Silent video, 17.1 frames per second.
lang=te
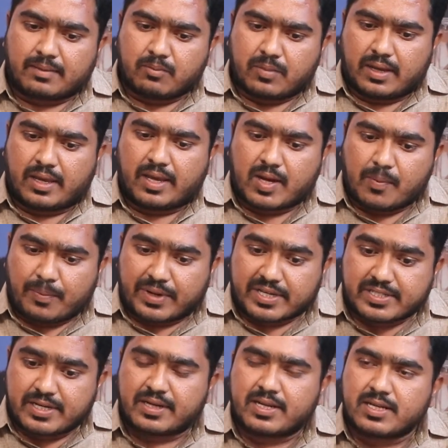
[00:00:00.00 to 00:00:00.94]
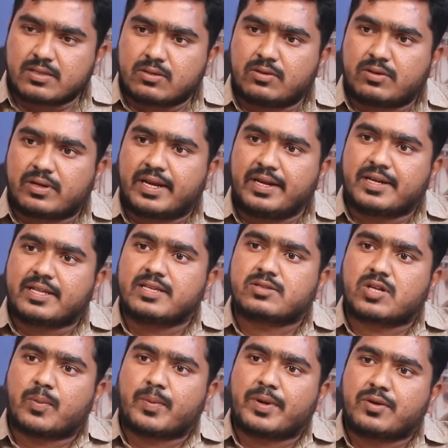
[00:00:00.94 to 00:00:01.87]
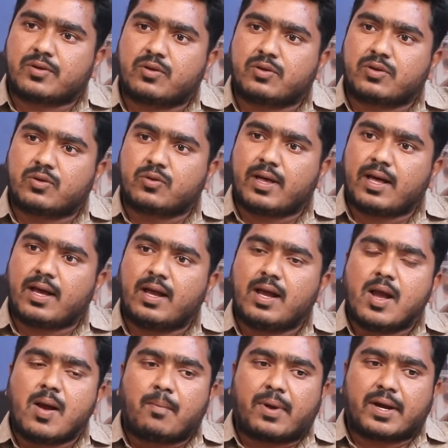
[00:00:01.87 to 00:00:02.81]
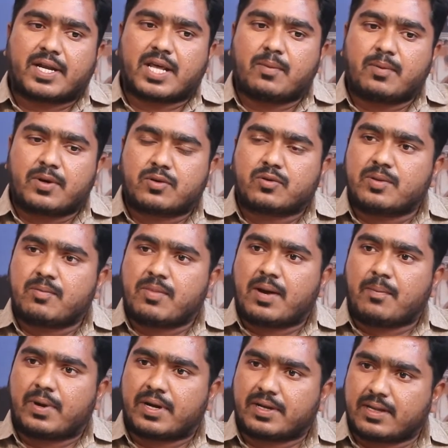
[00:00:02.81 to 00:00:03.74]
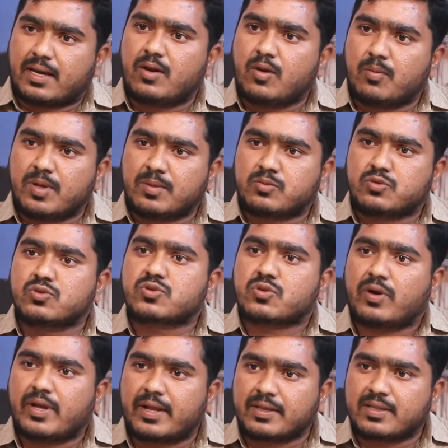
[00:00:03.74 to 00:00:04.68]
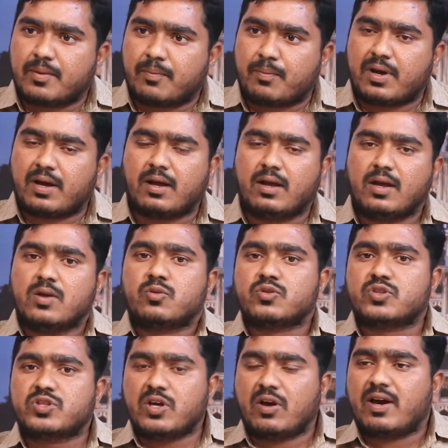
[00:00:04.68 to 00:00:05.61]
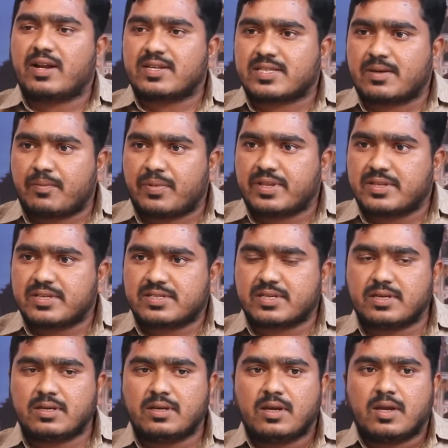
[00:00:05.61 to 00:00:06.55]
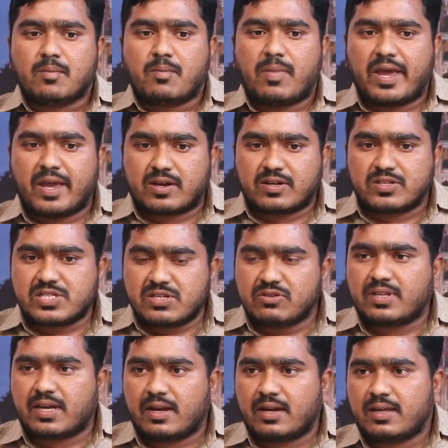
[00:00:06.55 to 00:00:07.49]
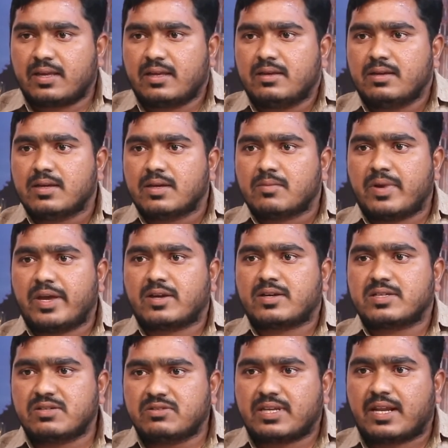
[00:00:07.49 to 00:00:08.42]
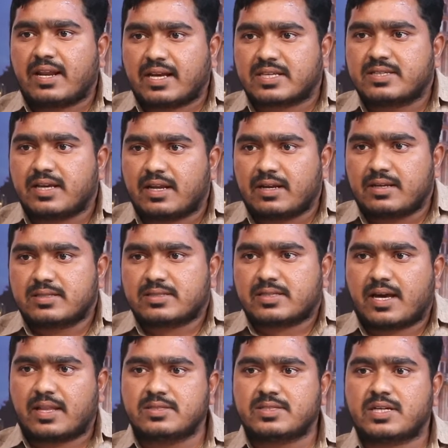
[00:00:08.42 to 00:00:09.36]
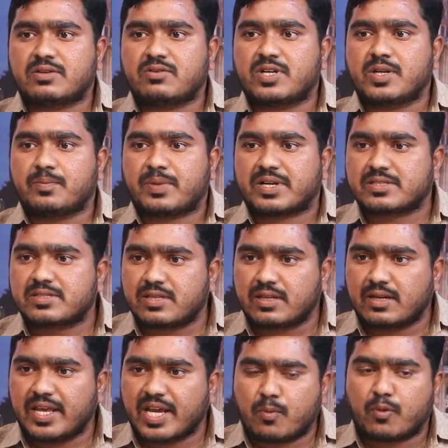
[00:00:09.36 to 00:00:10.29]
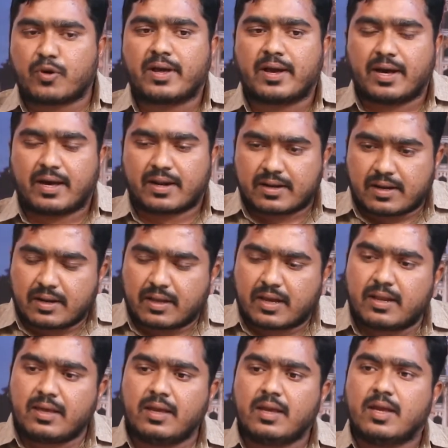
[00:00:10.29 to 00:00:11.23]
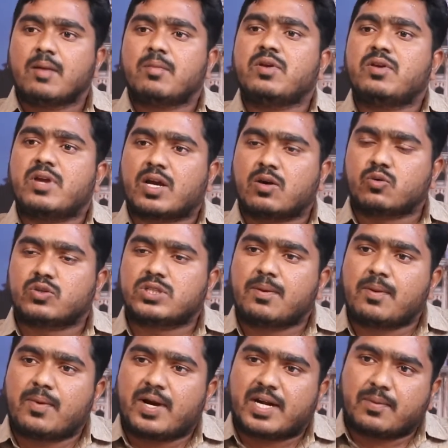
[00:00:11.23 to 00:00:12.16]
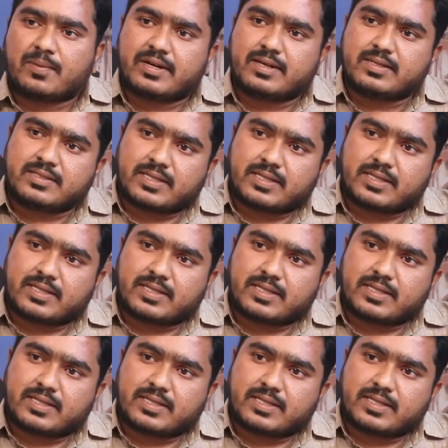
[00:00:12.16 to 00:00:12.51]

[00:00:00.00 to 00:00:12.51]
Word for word: మా యొక్క పర్సంటేజ్లు నైంటీస్లో పెట్టుకొని కూడా పట్టా పట్టుకొని మా పట్టాలో మేము చూసుకోవడానికి తప్ప ఉద్యోగాలు సంపాదించి మా యొక్క జీవితాలని మా యొక్క జీవిత లక్ష్యాలని సాధించేటువంటి పరిస్థితి లేకపోవడం కారణంగానే మేము యొక్క ఉద్యమ బాట పడడం